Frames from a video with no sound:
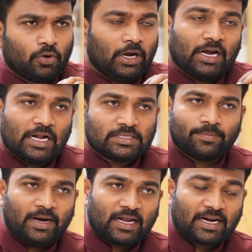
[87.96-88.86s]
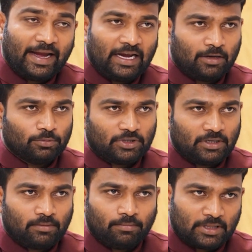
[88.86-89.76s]
కొన్ని కాల్స్ బయట క్లయింట్లకు
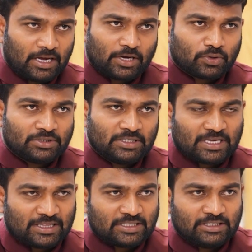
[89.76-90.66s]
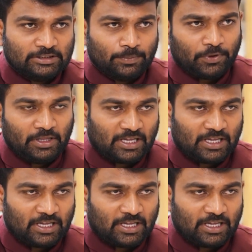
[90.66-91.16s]
పోతాయి మీ దగ్గరకు వచ్చి సందర్శించి పోయిన